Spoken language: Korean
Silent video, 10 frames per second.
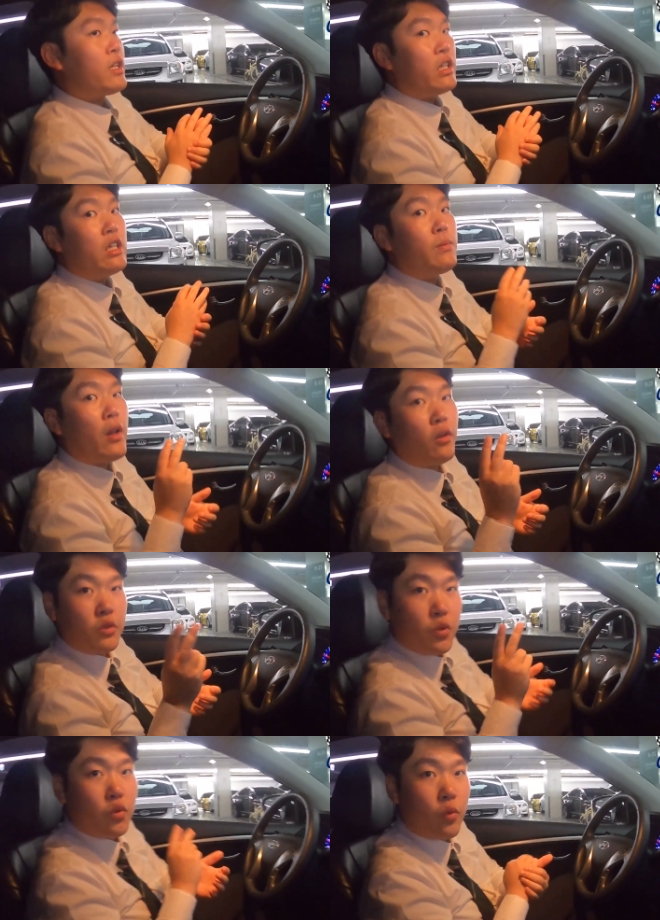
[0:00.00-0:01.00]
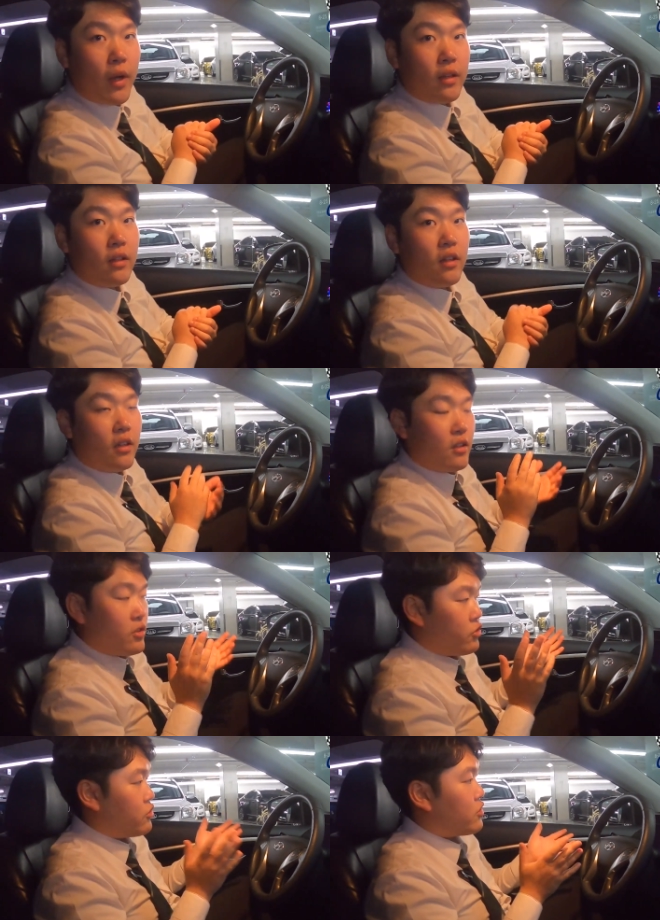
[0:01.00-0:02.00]
한 2만원 정도만
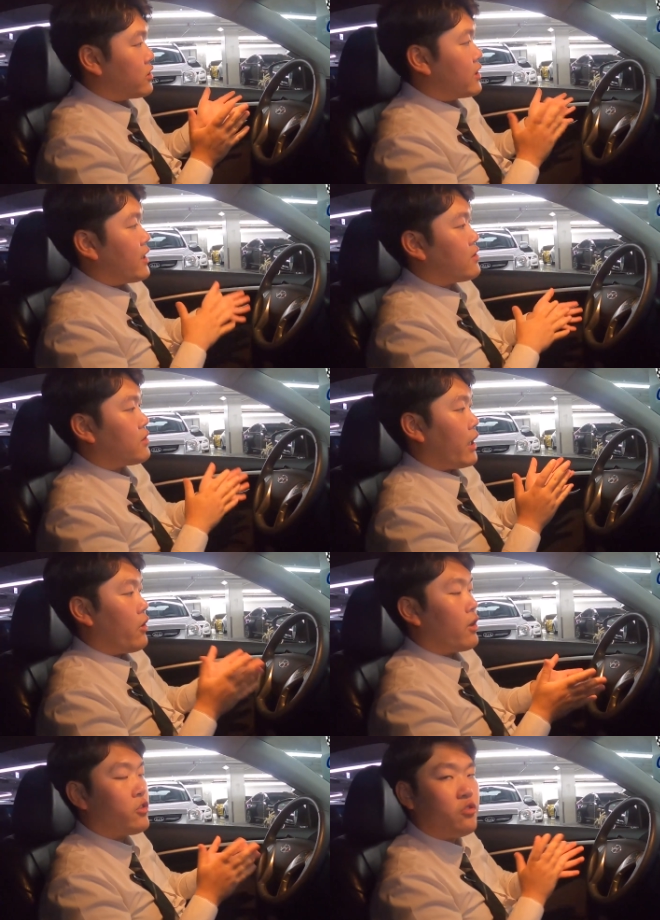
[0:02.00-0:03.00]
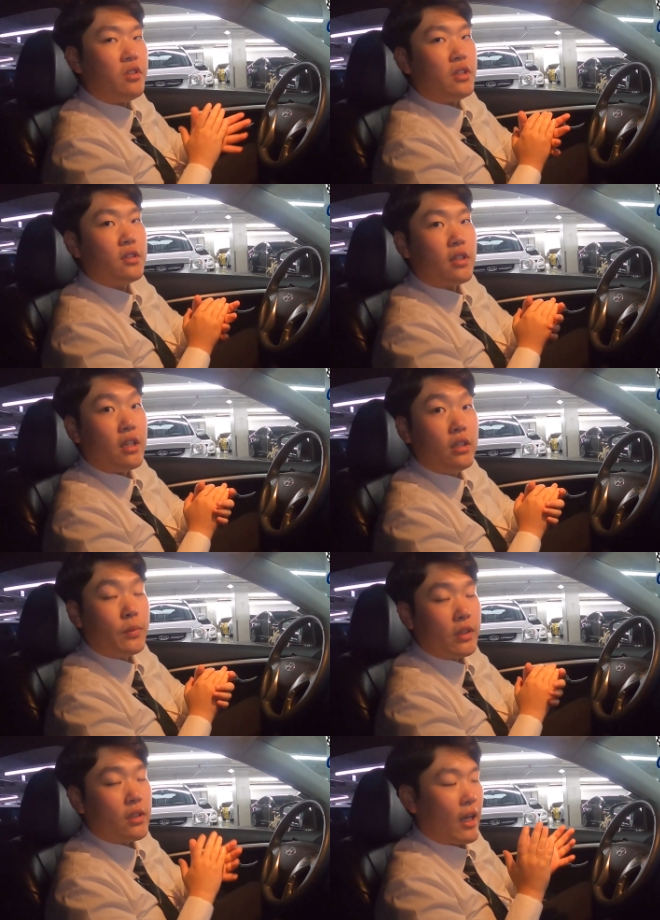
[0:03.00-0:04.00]
충전을 해서 내려갈 수 있는
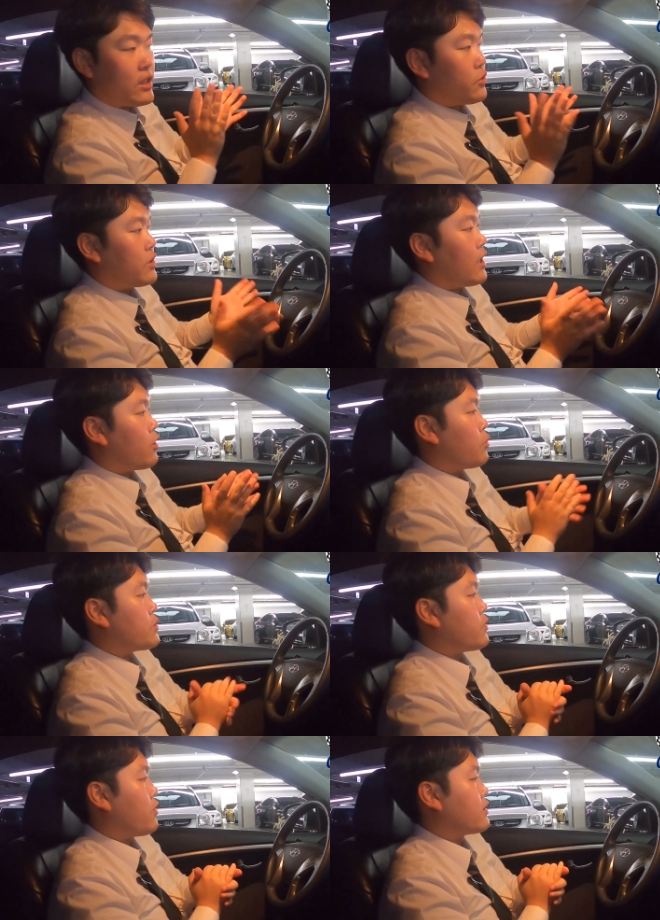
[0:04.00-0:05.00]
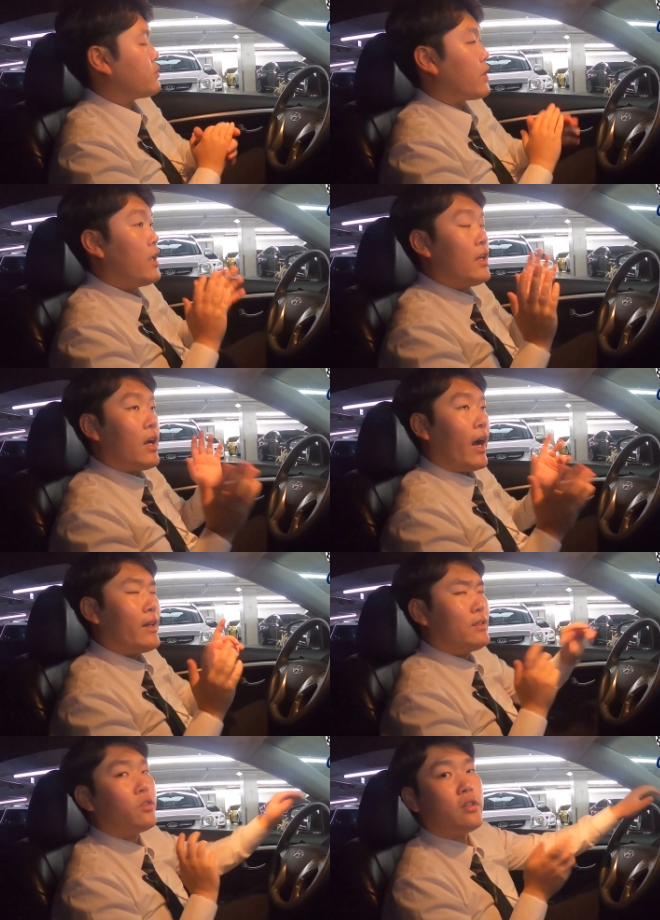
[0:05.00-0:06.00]
기름을 가지고 있다고 라 보시면 될 것 같습니다
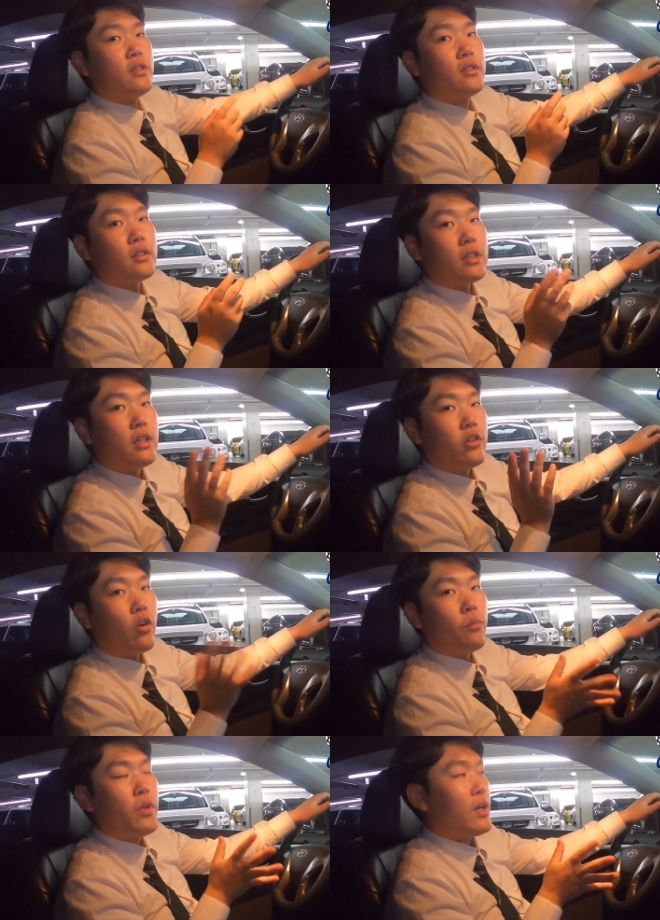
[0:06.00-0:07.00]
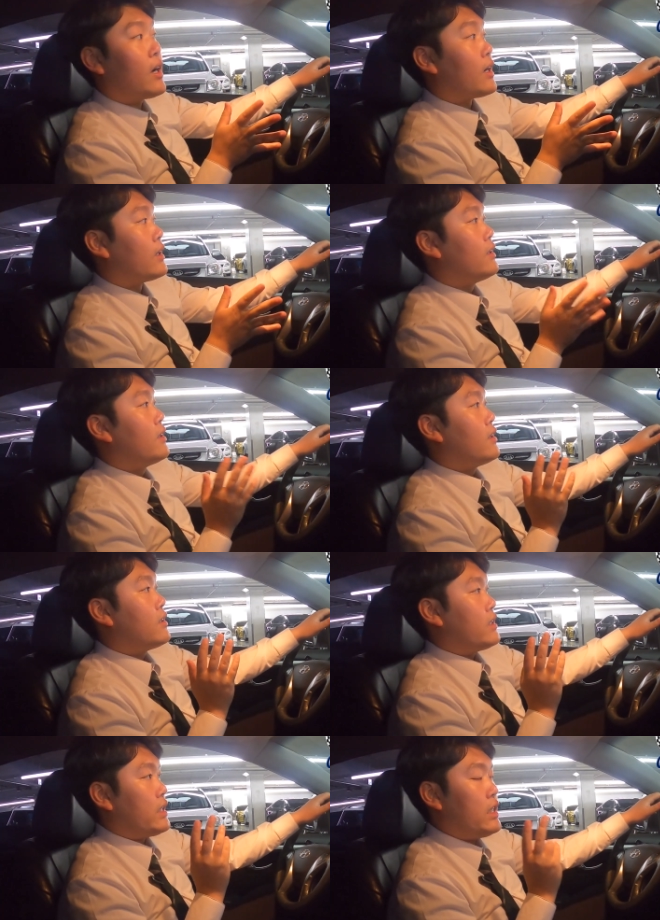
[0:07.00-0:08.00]
아이서티는이 연비가
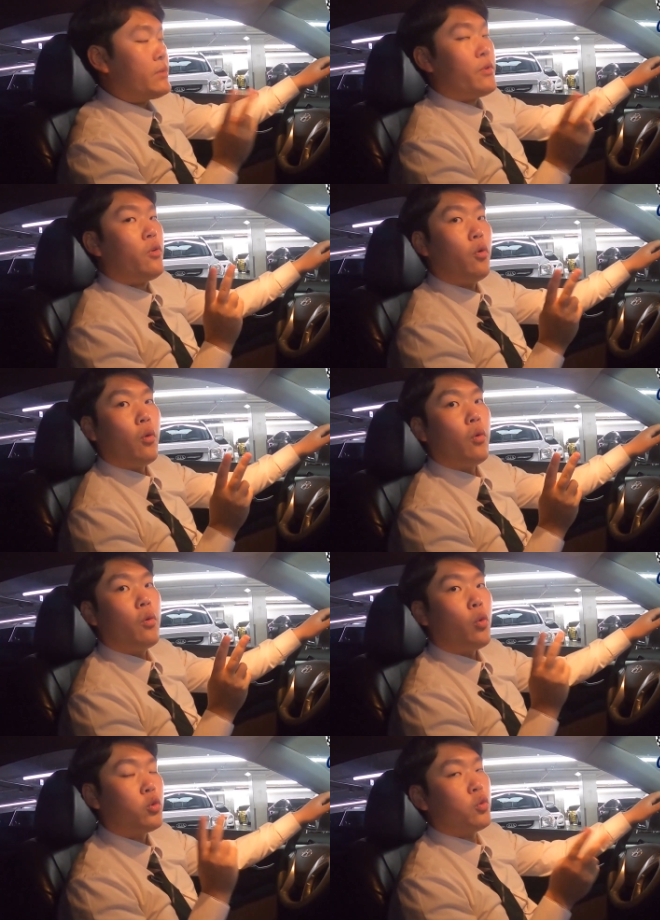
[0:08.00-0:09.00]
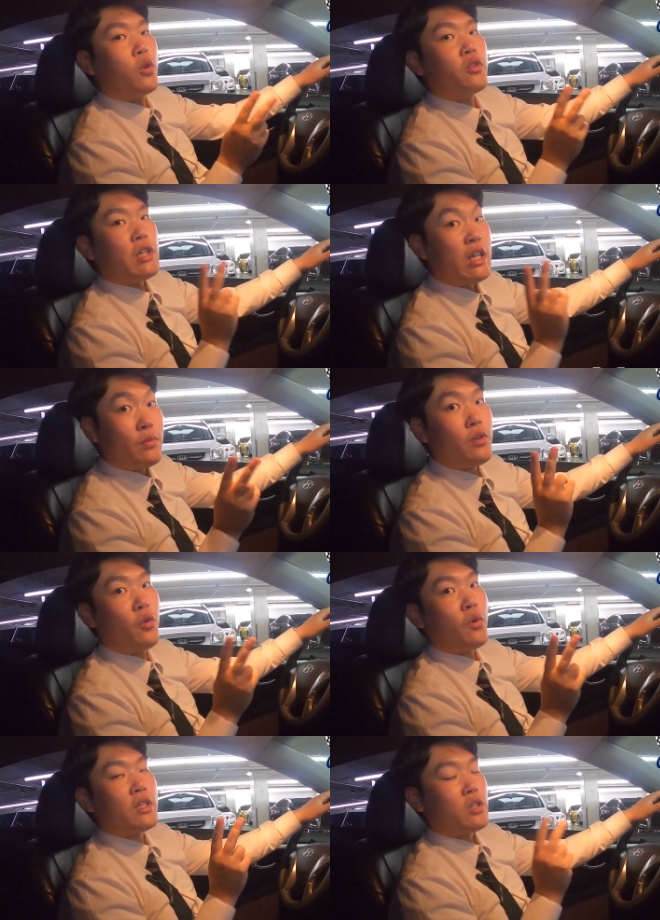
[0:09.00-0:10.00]
20km 고속도로에서
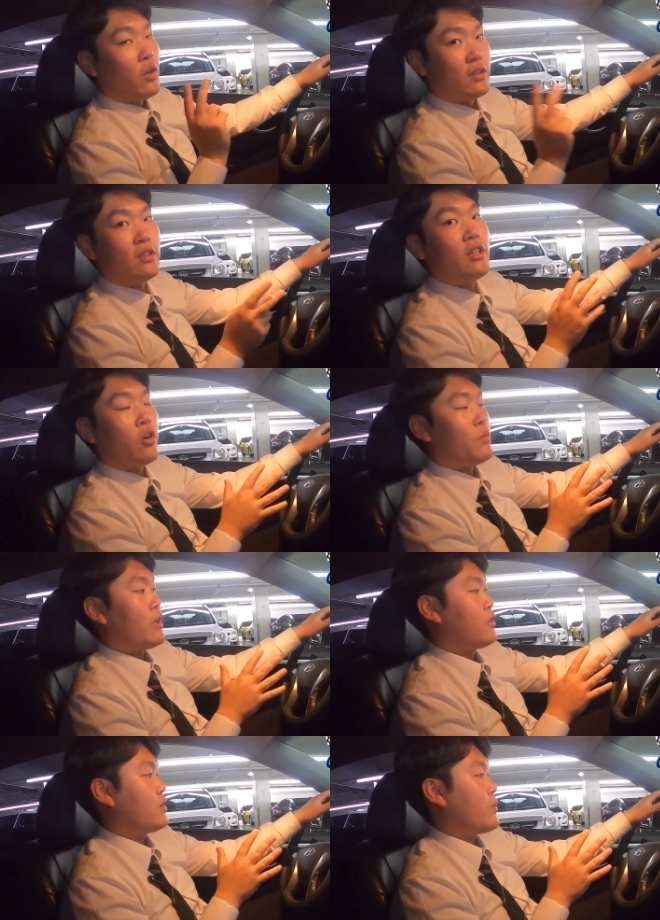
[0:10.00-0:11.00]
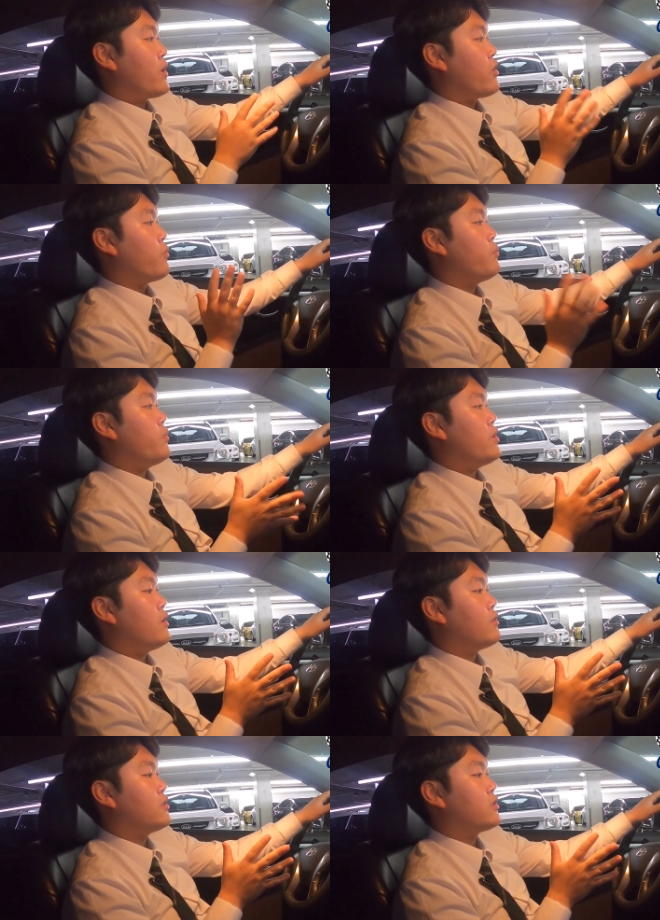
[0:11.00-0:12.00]
20km까지 거뜬히 나옵니다 그렇기 때문에
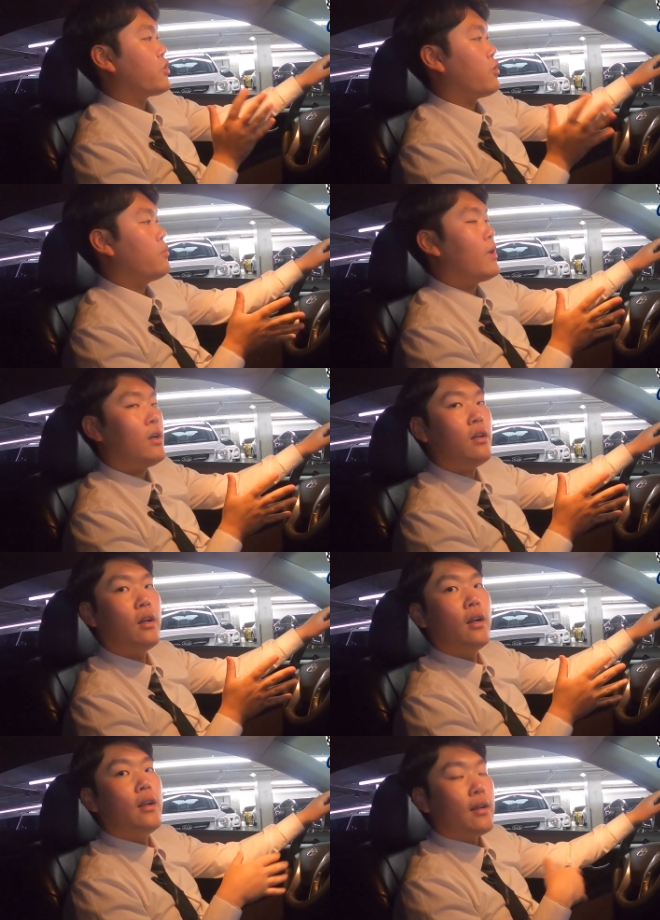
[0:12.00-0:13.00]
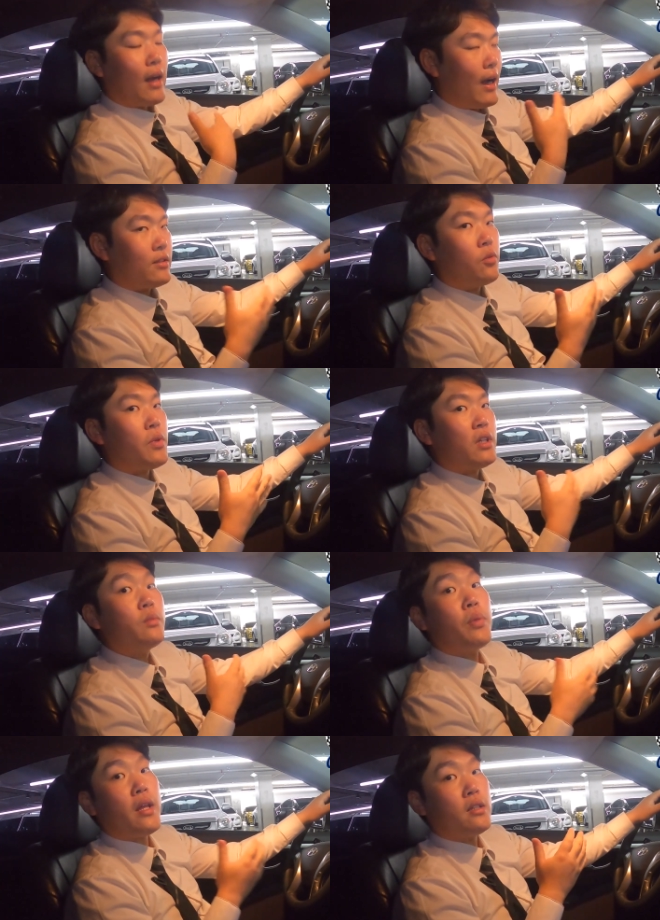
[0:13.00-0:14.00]
연비에서는 정말 가성비
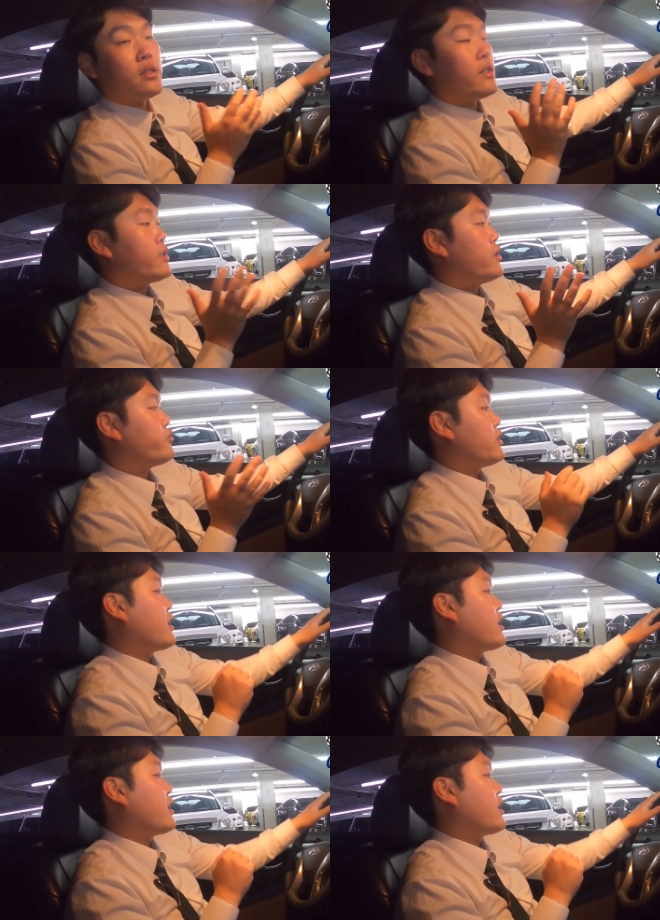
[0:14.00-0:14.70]
끝판을 즐기실 수